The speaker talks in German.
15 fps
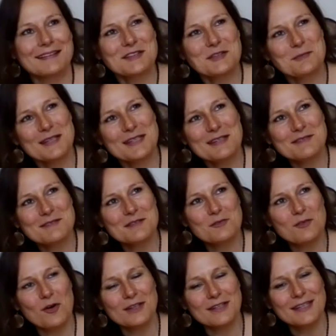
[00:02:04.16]
also bei den
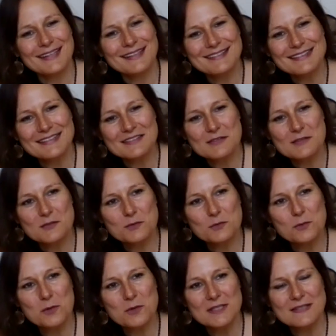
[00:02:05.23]
Wochenenden ist es
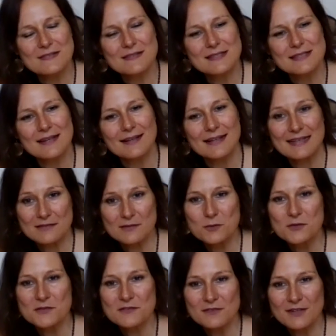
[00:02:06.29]
so, dass ich da ganz
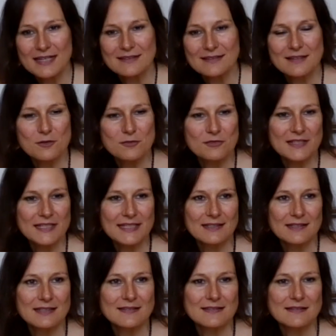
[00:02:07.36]
großen Wert drauf
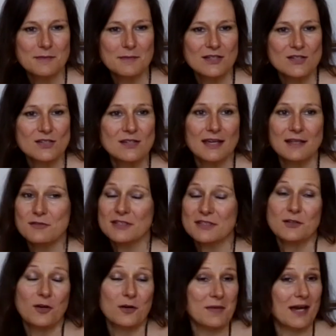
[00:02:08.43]
lege, dass die Menschen einfach, die
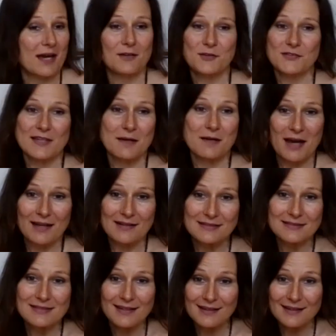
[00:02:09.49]
kommen ja alle aus ihrem
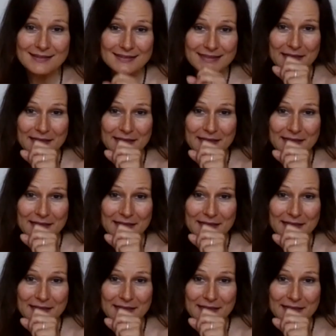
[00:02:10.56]
Alltag